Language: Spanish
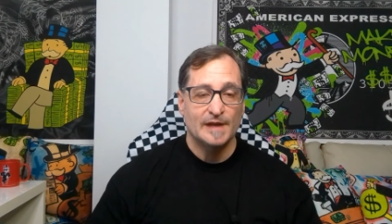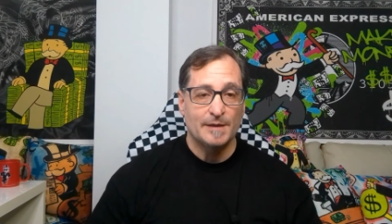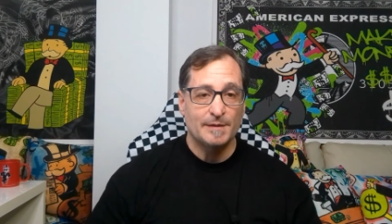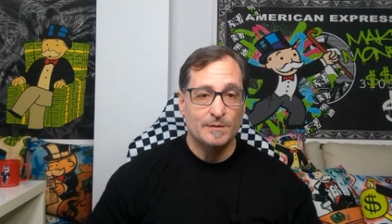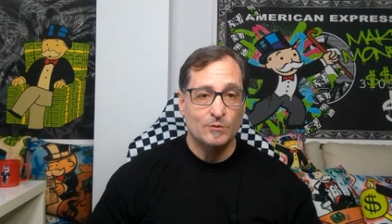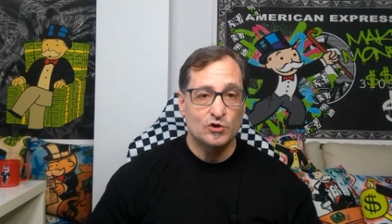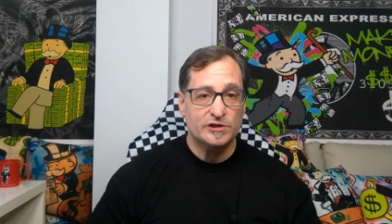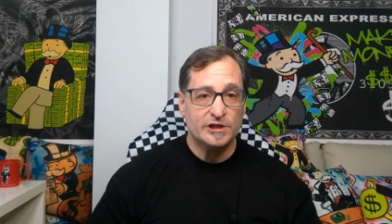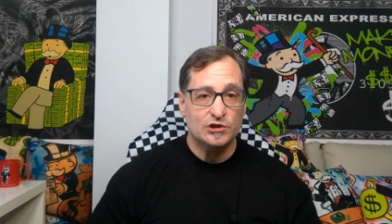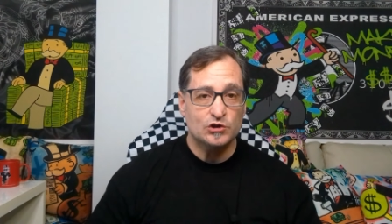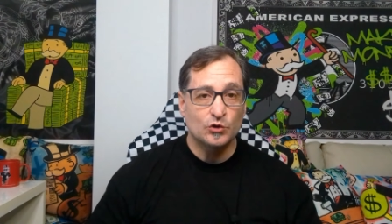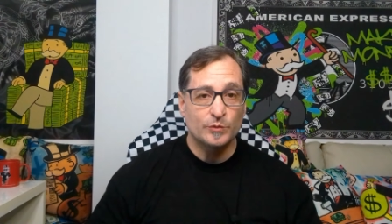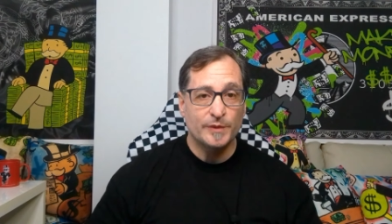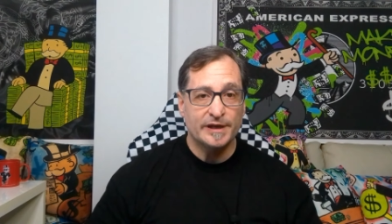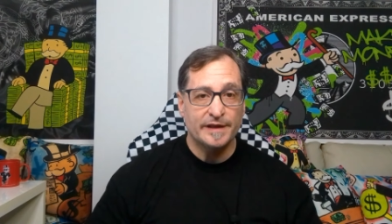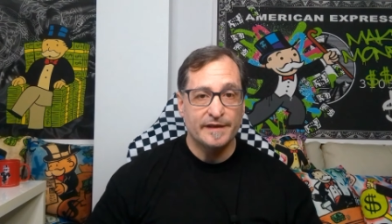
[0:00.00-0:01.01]
Ya vemos que
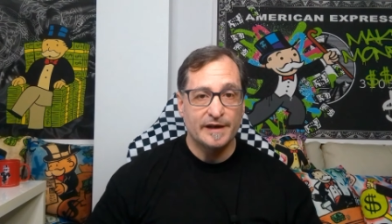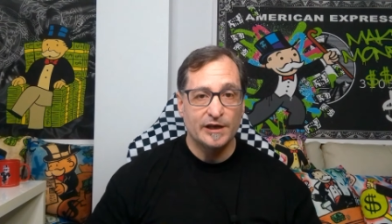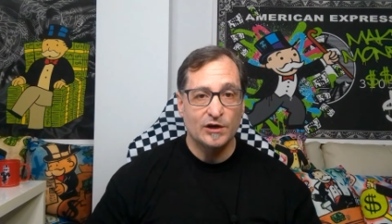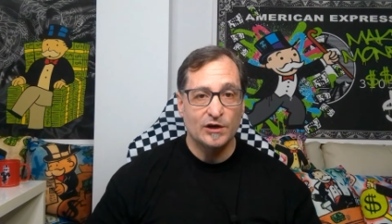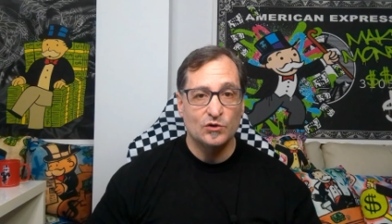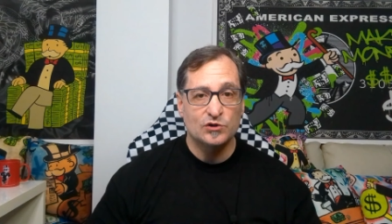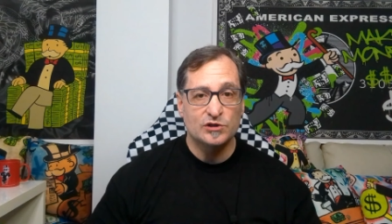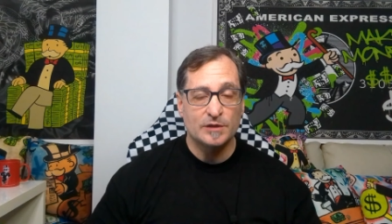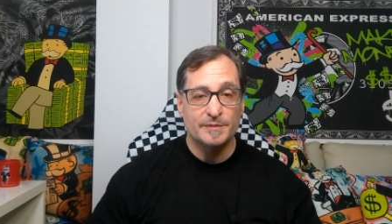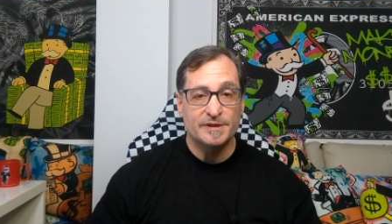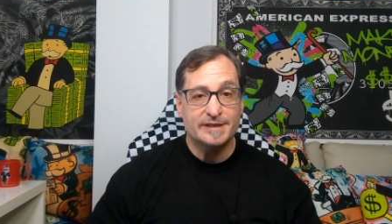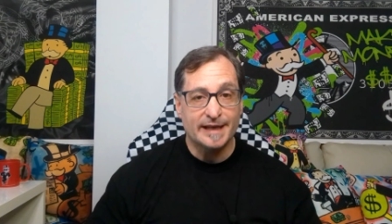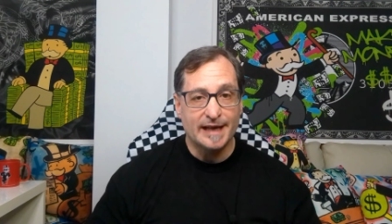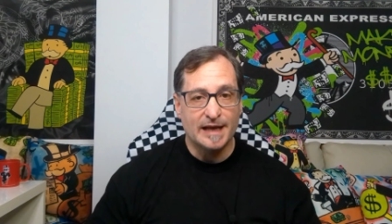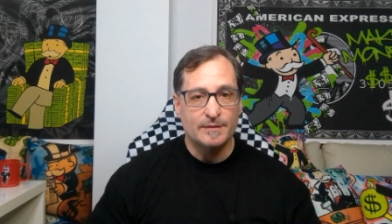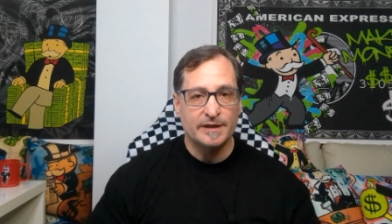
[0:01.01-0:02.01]
esto viene de lejos. El
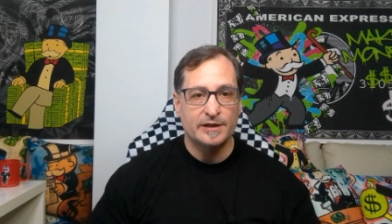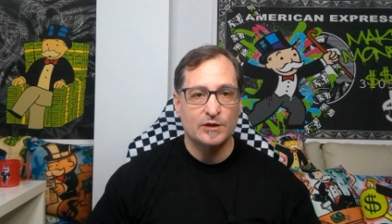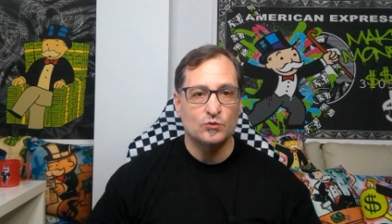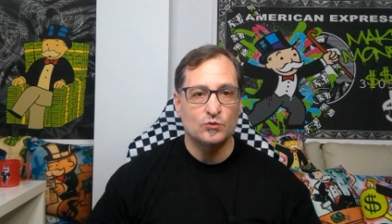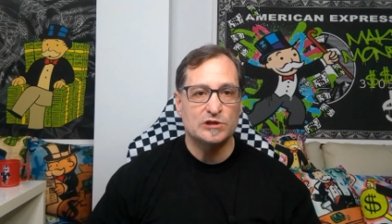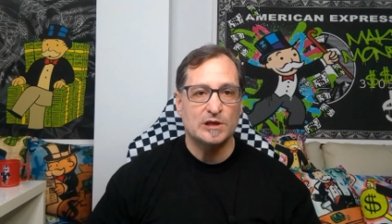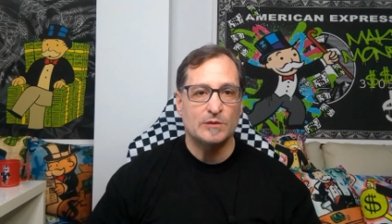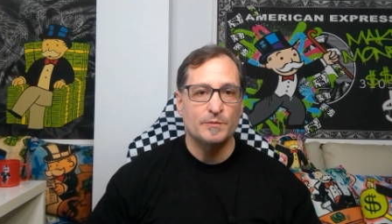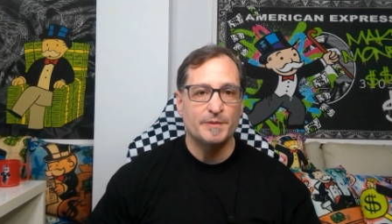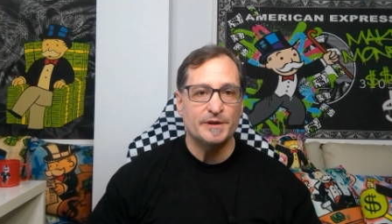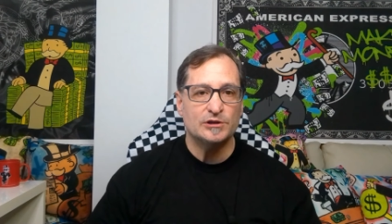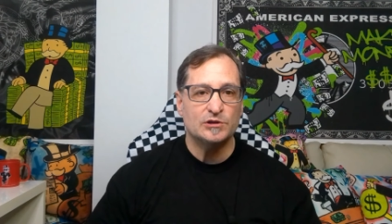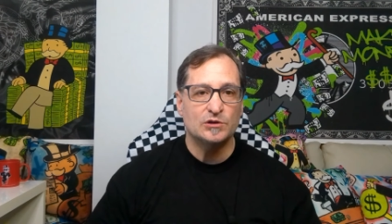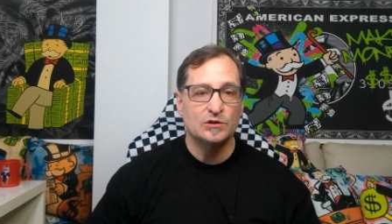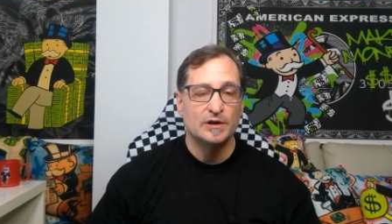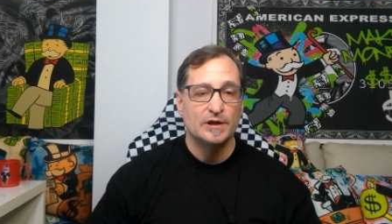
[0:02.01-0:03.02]
miserable de Gustavo
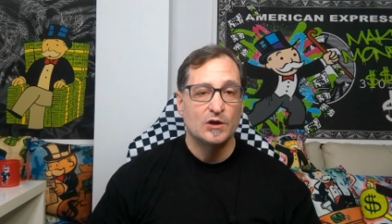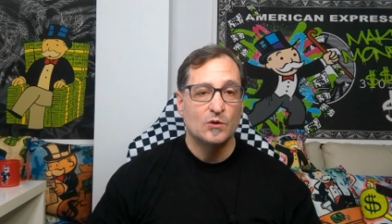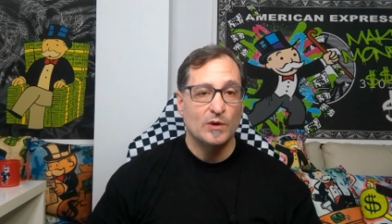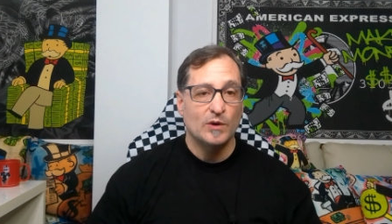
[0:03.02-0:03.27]
Petro,